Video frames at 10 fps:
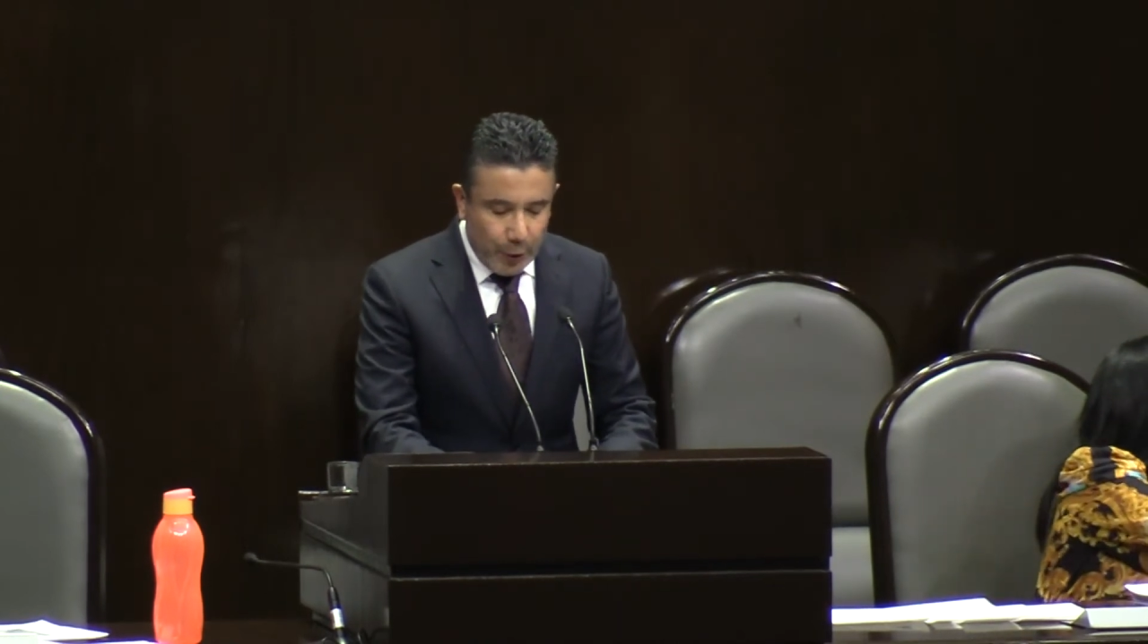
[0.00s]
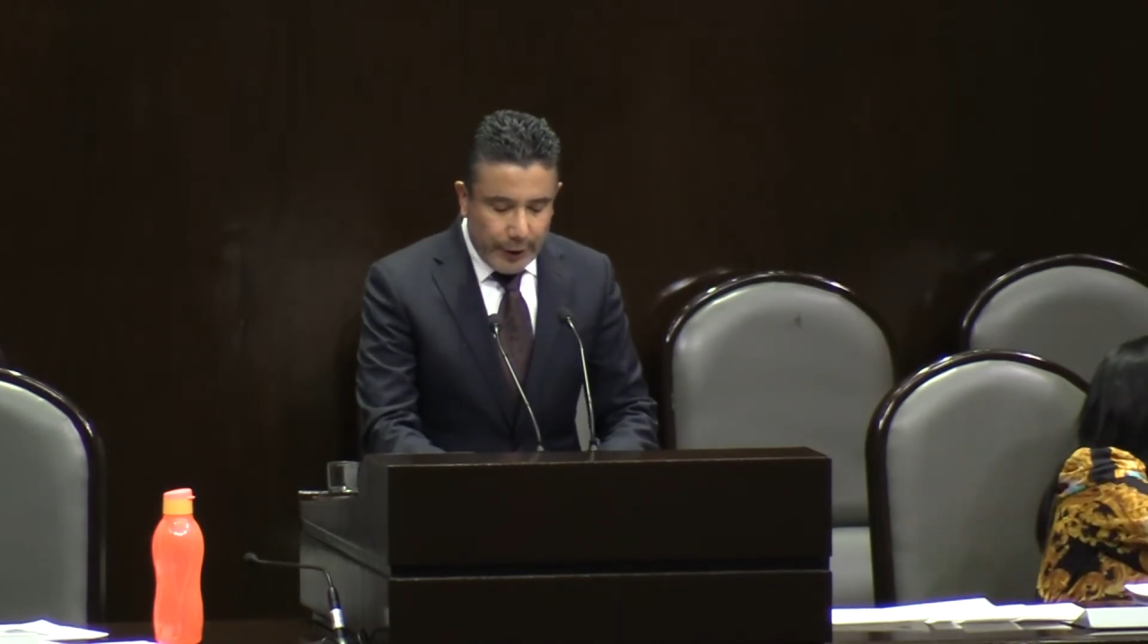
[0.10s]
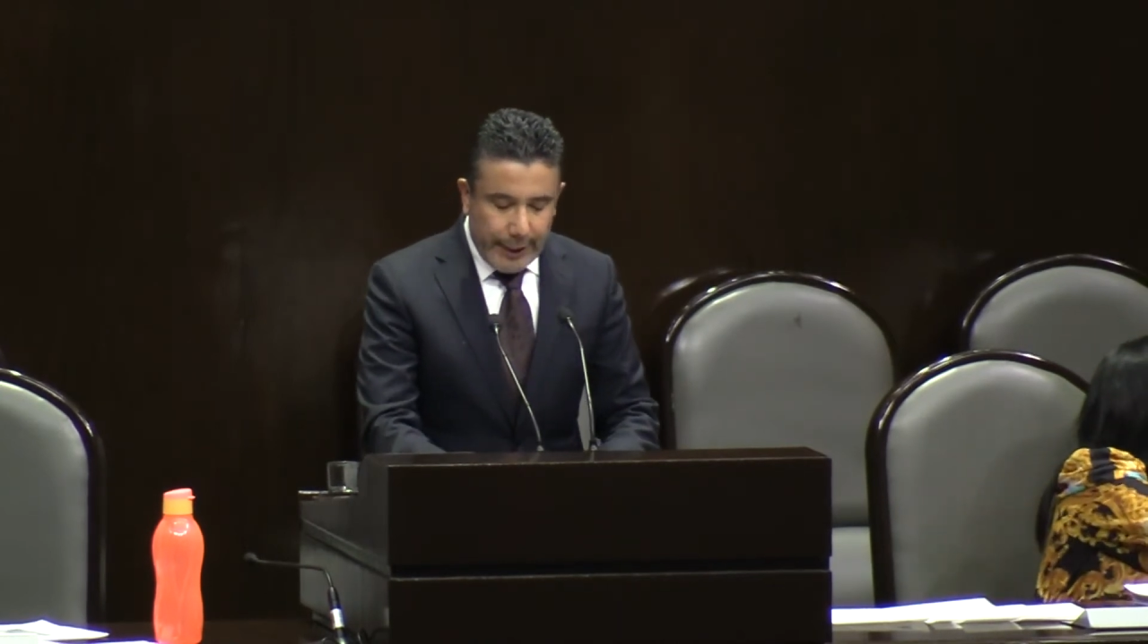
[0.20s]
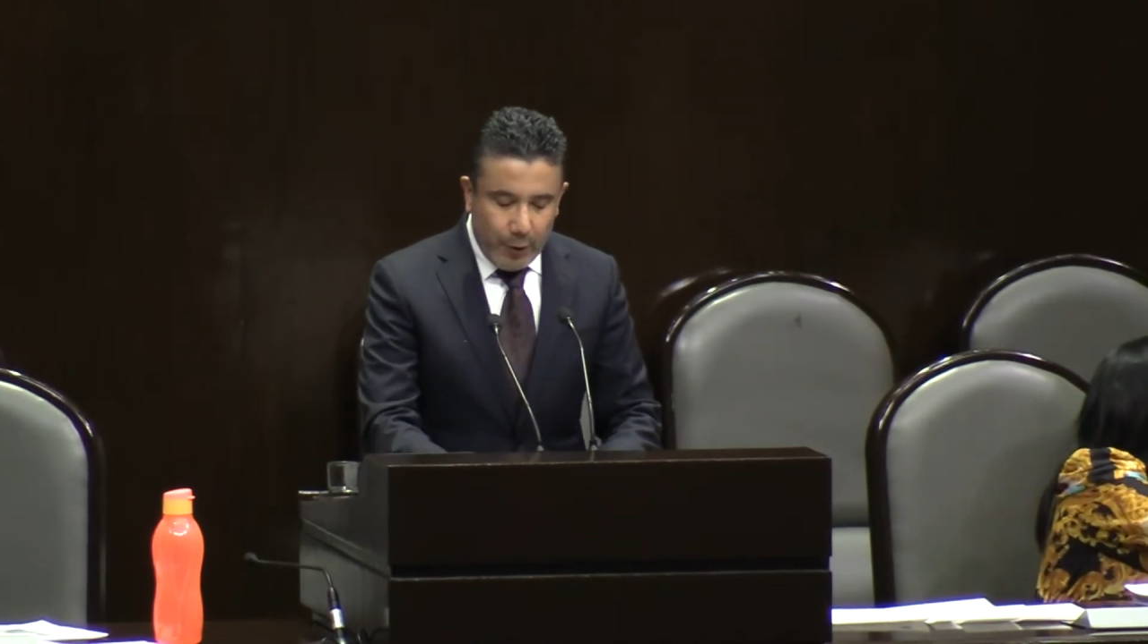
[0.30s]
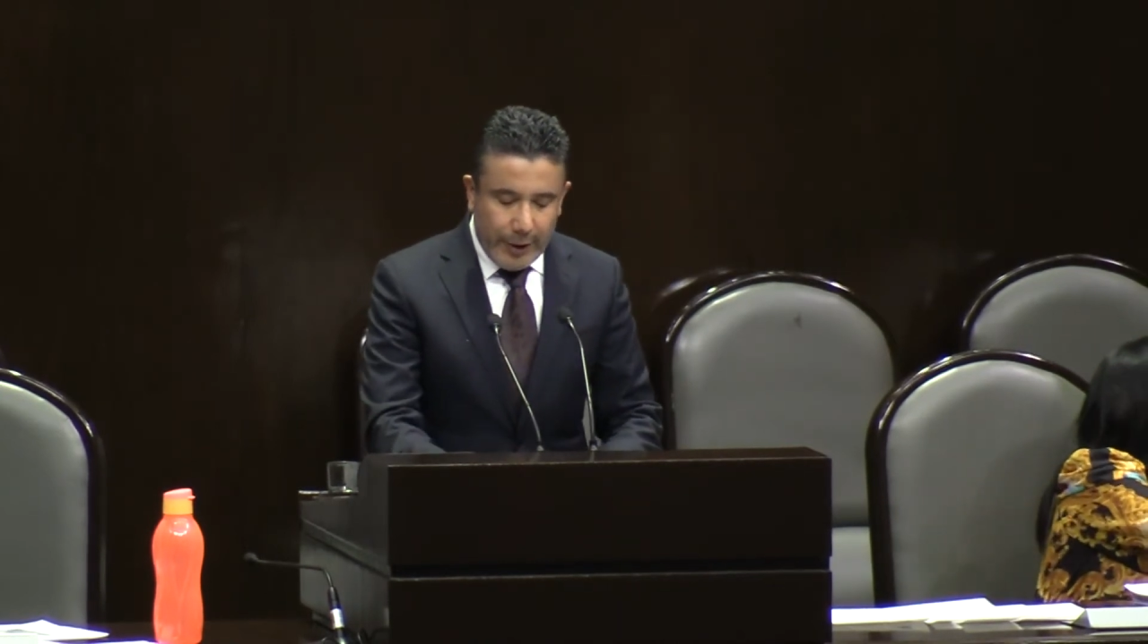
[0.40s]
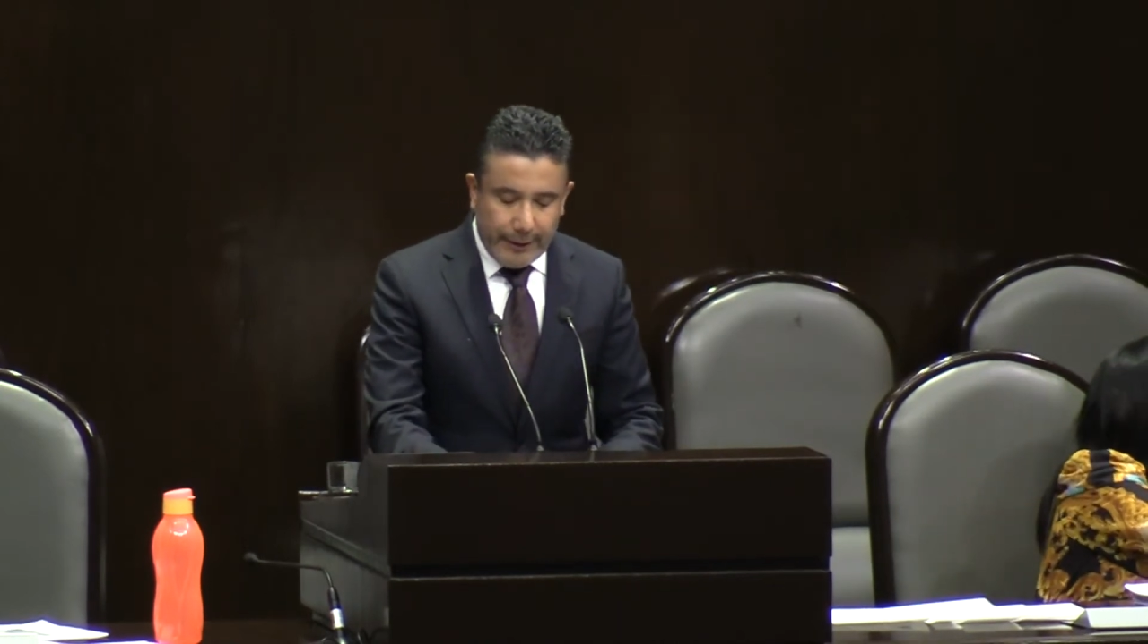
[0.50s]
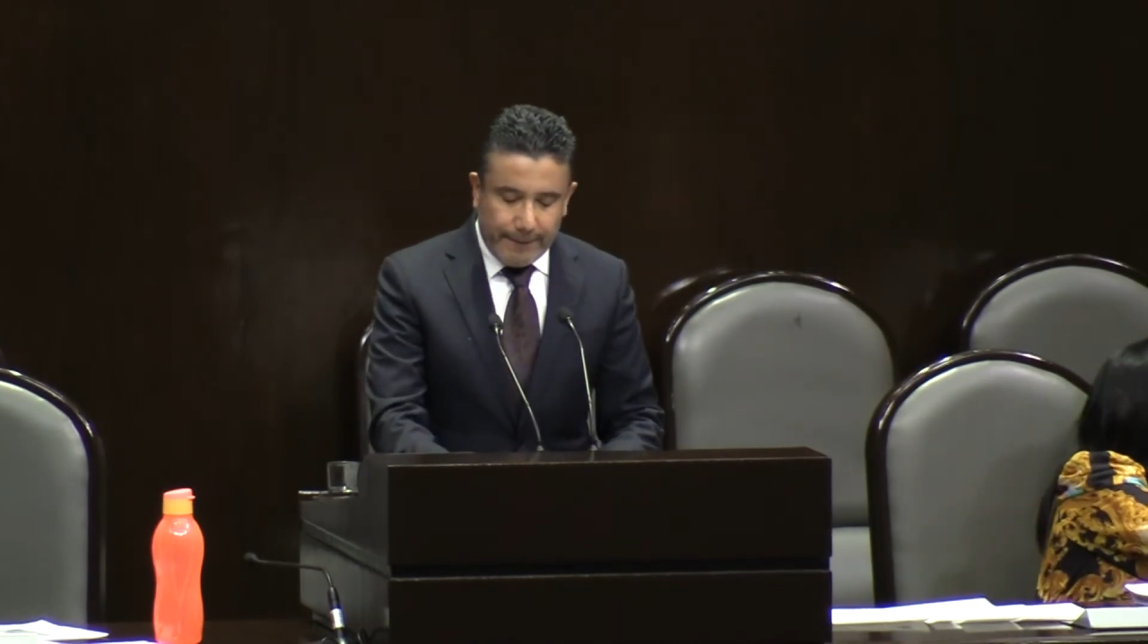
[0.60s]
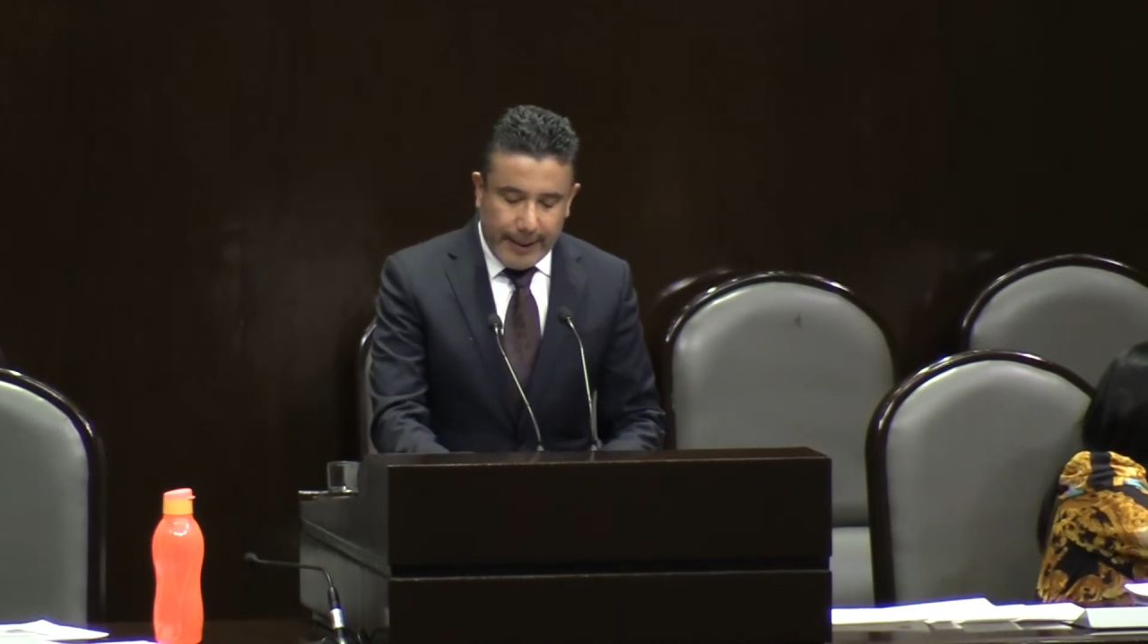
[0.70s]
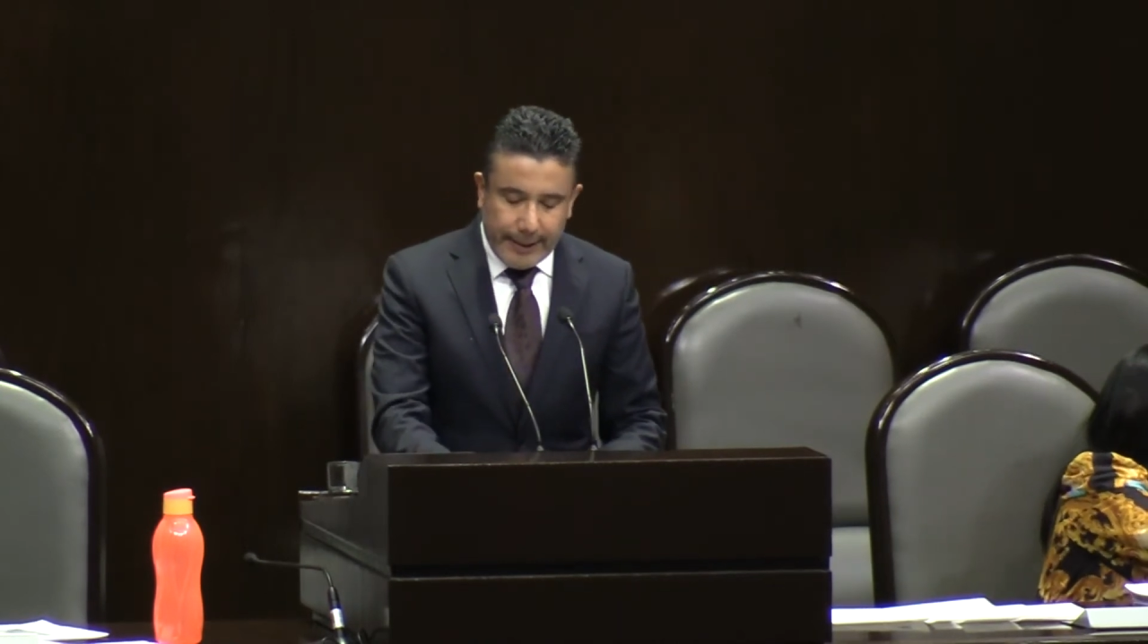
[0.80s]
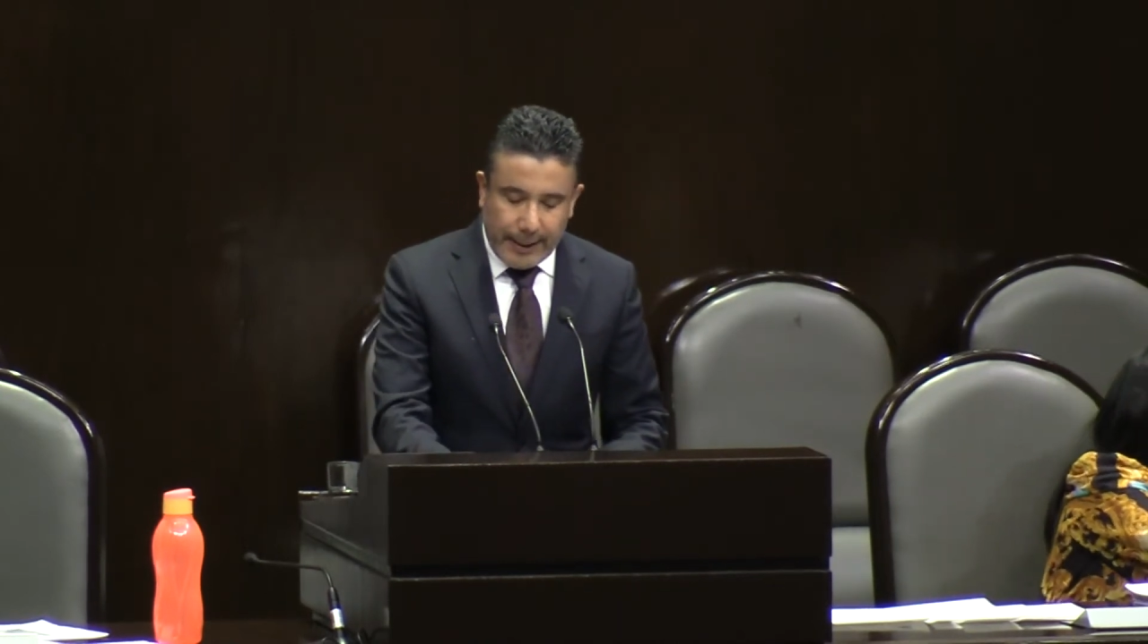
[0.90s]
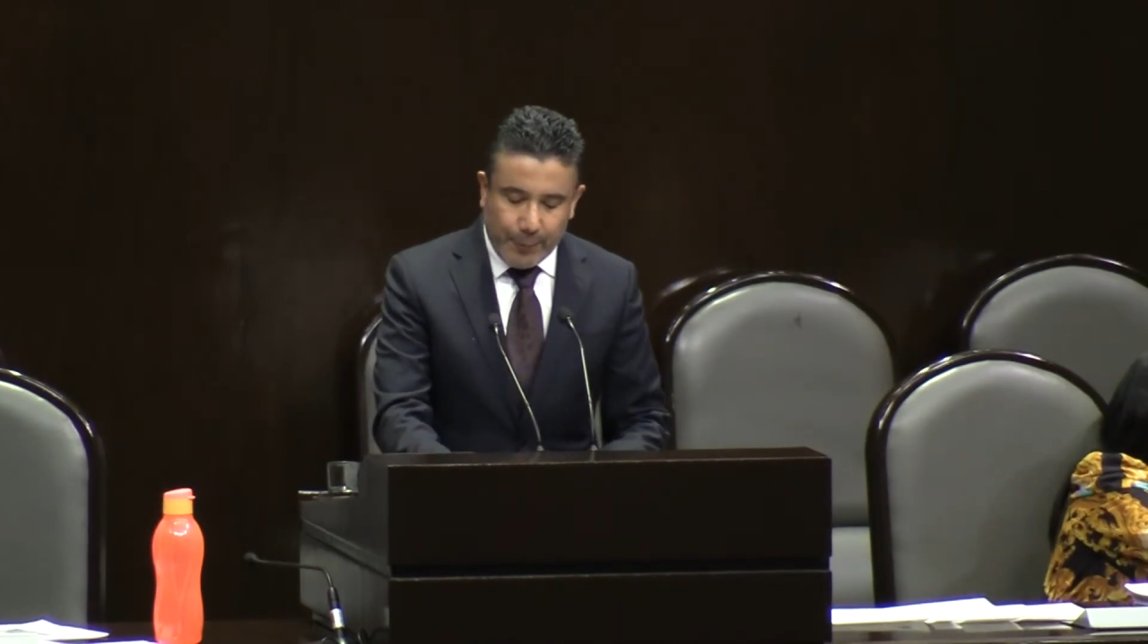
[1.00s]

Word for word: por tener una diferente